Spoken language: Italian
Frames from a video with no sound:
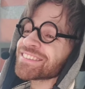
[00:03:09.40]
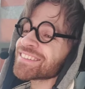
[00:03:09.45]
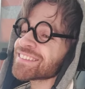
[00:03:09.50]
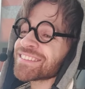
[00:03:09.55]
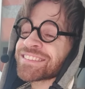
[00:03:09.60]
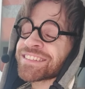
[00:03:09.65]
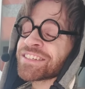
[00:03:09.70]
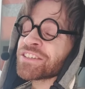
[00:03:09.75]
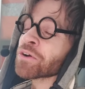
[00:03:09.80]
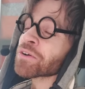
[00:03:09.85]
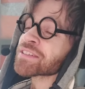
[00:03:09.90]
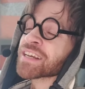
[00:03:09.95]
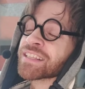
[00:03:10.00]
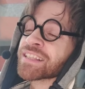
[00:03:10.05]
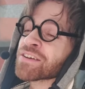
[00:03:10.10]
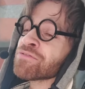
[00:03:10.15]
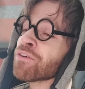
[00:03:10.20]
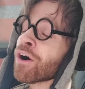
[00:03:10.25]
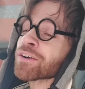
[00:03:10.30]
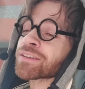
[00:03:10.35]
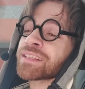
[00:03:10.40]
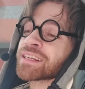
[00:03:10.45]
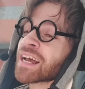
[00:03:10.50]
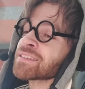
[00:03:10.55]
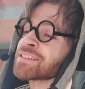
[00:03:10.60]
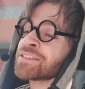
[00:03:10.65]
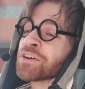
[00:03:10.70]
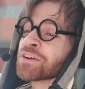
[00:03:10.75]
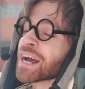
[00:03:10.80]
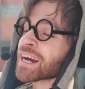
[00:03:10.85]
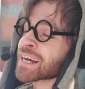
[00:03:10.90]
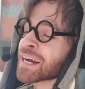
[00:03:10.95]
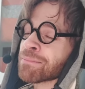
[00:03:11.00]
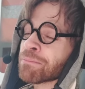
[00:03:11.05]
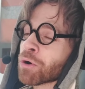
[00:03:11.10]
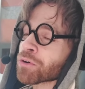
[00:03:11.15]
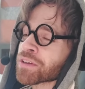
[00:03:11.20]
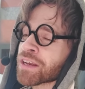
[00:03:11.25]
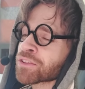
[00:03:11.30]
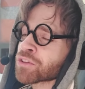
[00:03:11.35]
signore, siete forte, la signora a
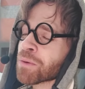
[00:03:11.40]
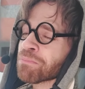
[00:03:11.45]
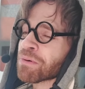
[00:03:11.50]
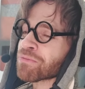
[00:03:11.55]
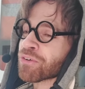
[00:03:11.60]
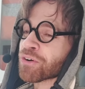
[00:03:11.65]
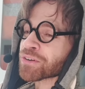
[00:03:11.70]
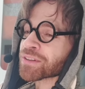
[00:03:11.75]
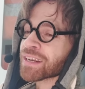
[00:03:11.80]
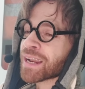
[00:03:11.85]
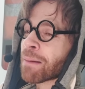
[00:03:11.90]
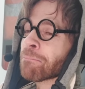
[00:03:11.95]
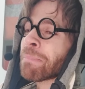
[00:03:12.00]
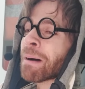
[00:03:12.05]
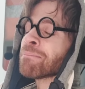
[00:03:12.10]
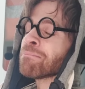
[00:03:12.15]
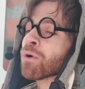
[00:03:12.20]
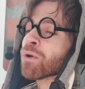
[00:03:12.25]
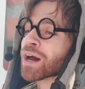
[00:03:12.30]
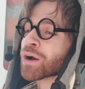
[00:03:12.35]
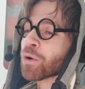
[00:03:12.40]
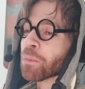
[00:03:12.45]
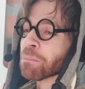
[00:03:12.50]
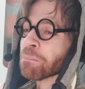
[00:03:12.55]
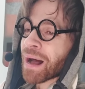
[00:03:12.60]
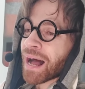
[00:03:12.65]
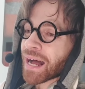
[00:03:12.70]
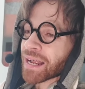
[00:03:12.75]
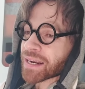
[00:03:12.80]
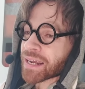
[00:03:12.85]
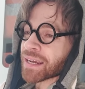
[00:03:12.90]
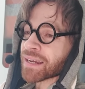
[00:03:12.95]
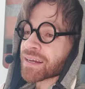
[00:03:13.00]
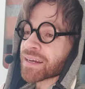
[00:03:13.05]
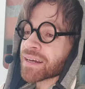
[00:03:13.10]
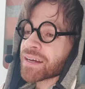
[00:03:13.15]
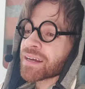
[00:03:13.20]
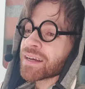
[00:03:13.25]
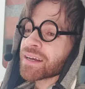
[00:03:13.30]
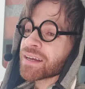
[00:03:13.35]
capocchio è troppo forte, la bambola col pane. Ma ci
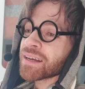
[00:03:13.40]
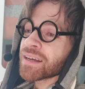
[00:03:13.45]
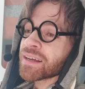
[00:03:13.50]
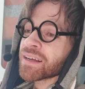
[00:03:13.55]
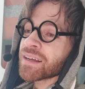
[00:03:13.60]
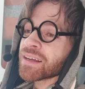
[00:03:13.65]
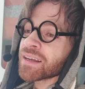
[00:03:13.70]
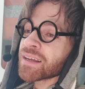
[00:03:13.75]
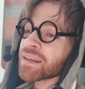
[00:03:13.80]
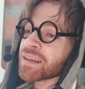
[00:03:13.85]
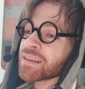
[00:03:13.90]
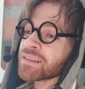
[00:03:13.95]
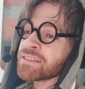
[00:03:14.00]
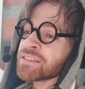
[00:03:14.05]
facciamo i capelli.